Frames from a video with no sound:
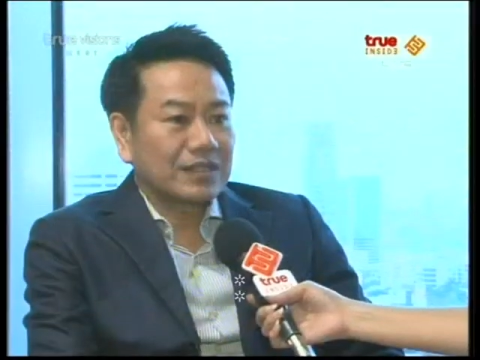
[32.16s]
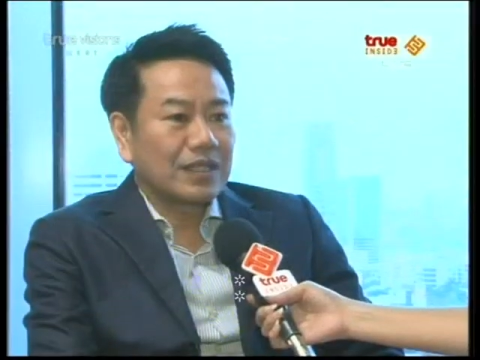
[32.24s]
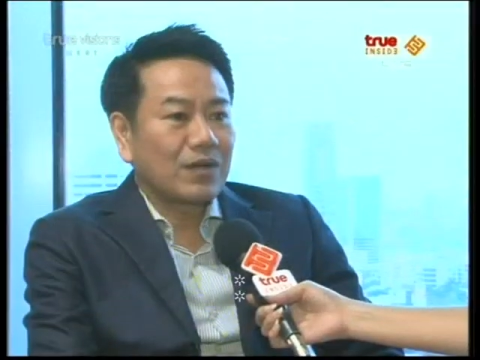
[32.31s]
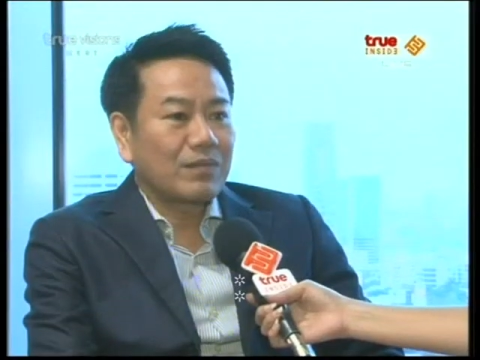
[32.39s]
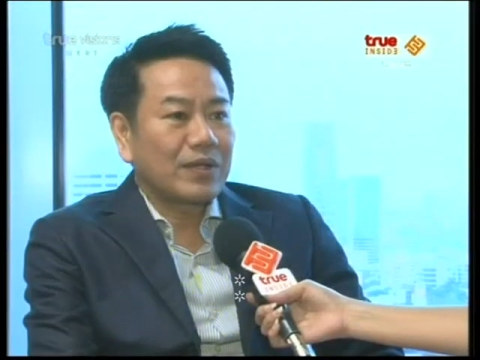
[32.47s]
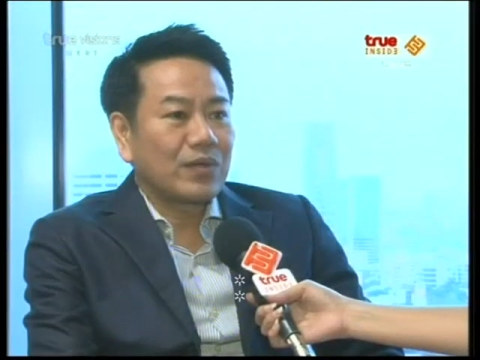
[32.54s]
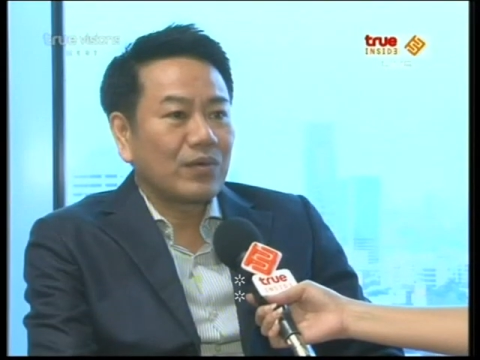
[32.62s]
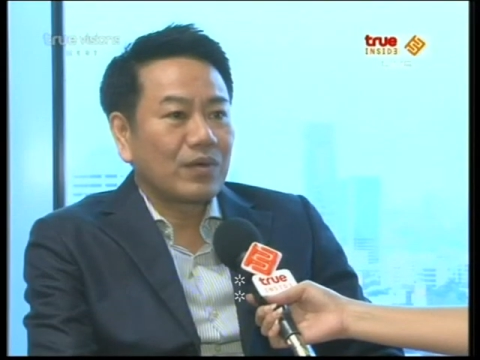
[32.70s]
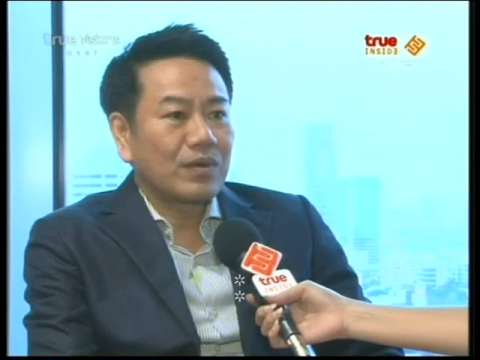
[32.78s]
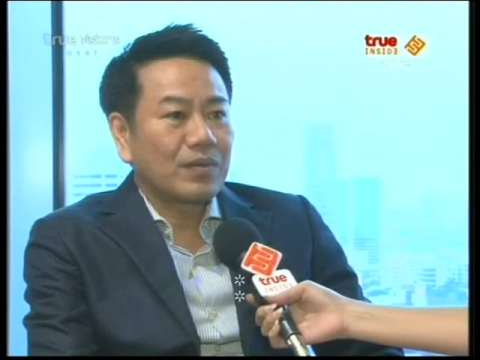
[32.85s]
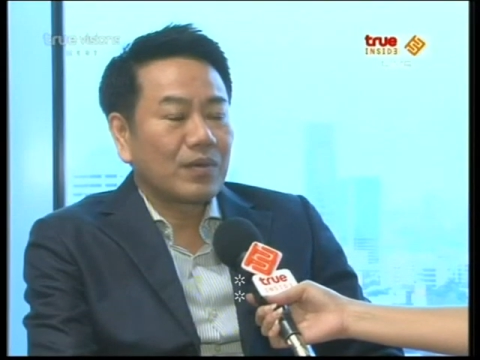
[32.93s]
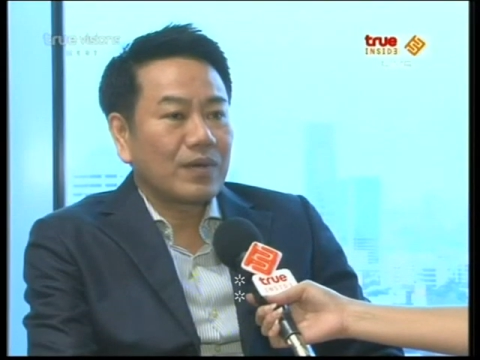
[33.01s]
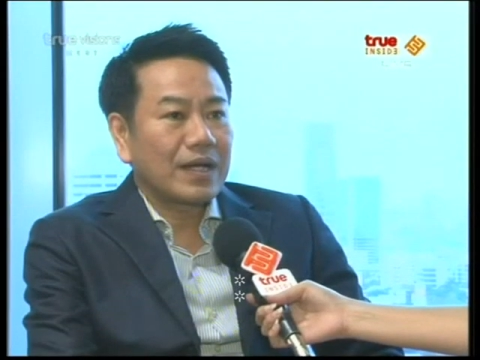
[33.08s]
ที่เราไปดูก็
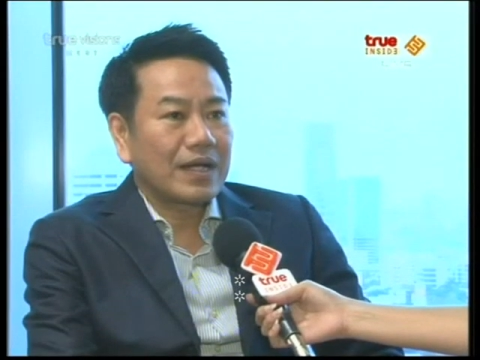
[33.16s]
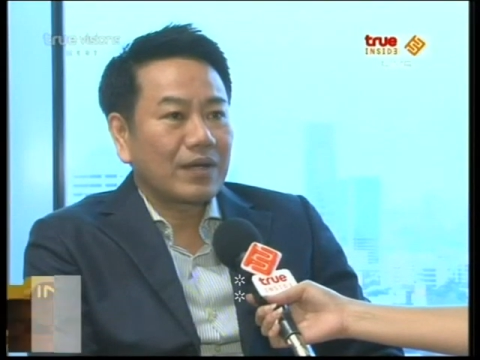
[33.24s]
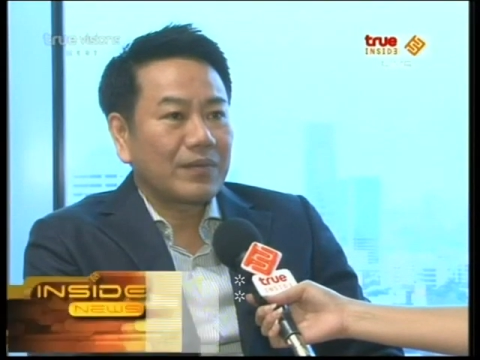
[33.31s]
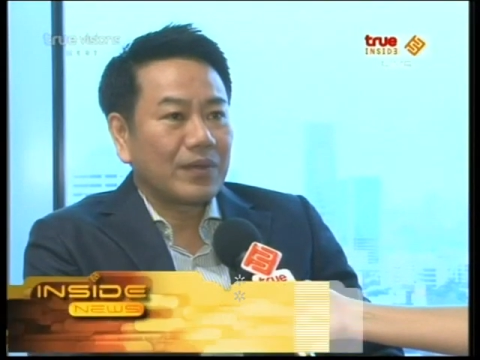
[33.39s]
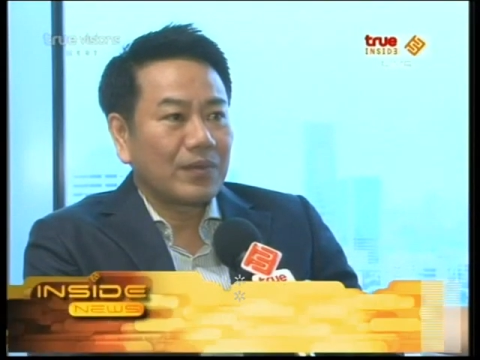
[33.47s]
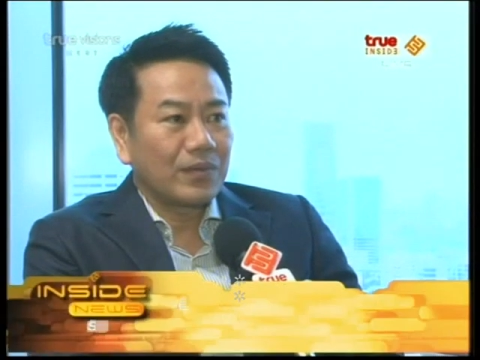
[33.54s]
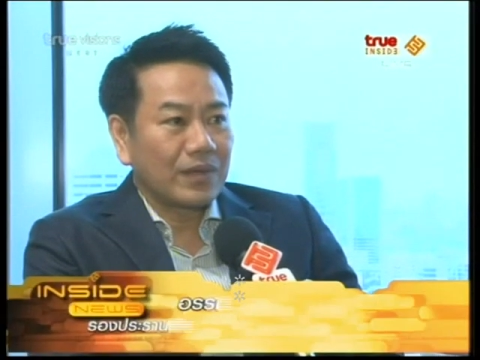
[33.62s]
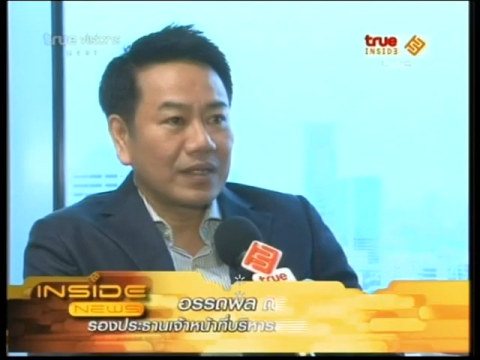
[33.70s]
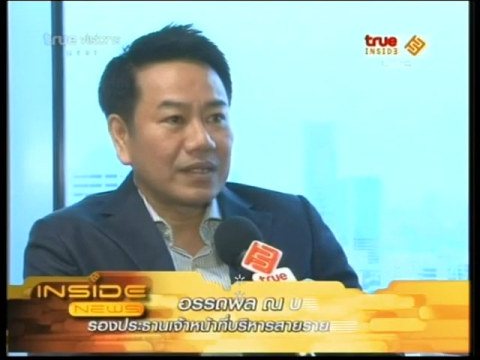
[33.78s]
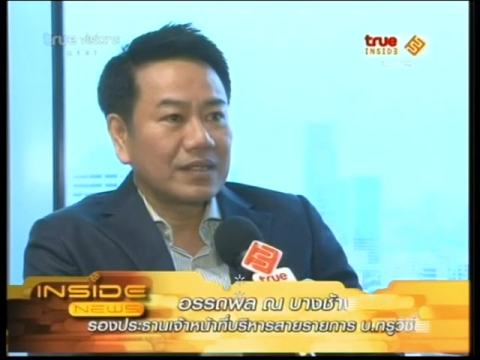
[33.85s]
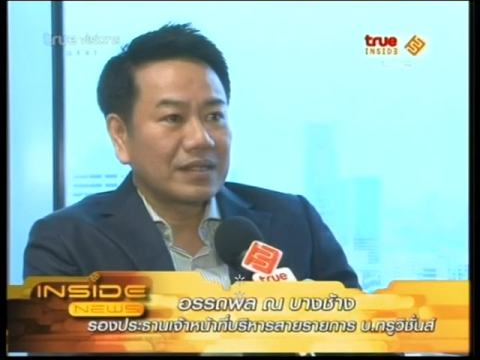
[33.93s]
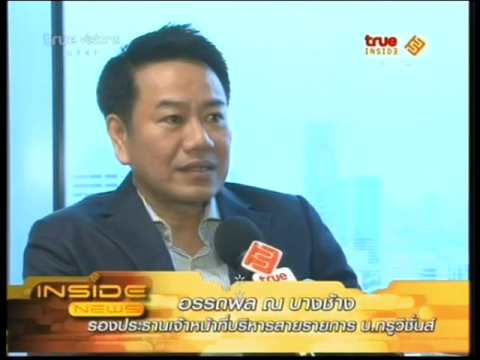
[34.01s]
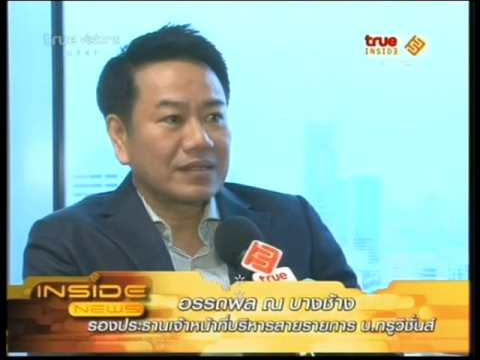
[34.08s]
เพราะว่าเราเป็นห่วง
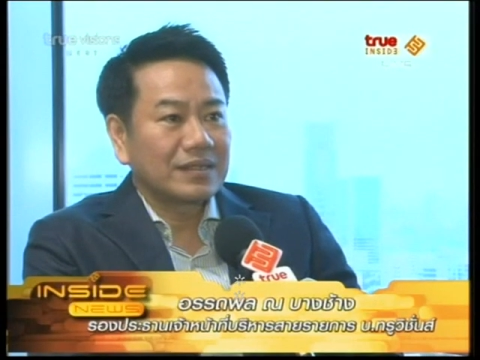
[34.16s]
เรื่